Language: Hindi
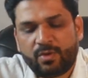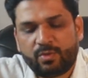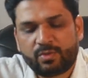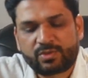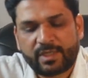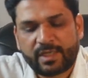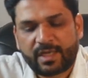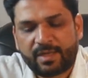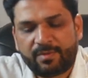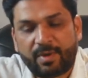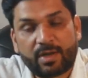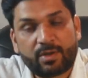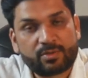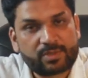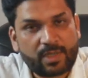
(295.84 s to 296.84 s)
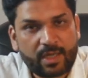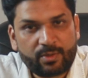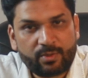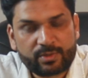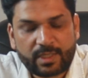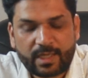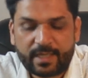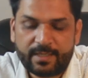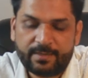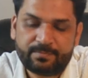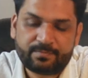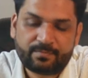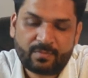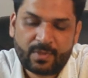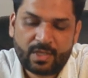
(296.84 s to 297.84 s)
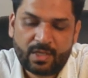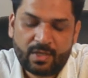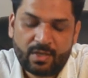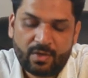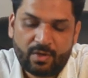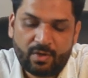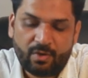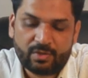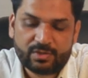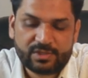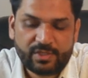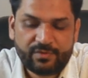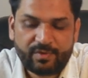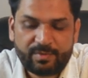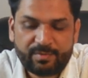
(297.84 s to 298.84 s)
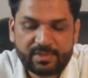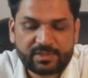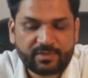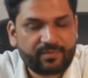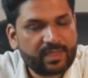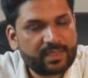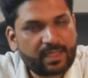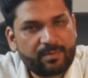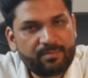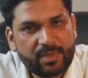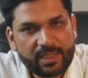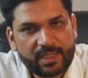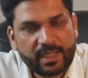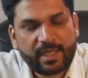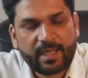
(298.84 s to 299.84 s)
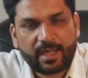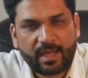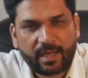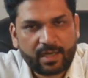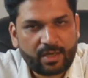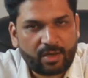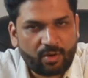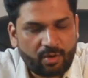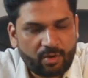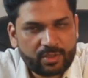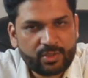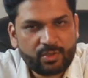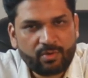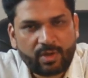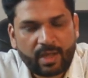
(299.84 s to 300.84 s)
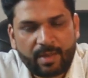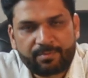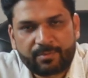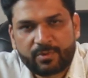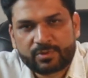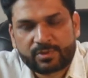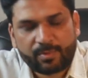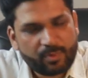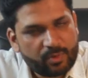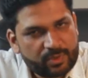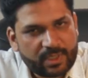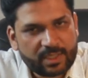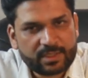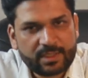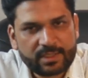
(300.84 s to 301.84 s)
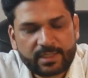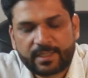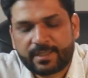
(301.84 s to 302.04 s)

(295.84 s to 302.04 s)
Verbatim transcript: उससे कई बार नुकसान होता है और जीवन में सफलता मिलती है अगर और योग आपको सपोर्ट कर देते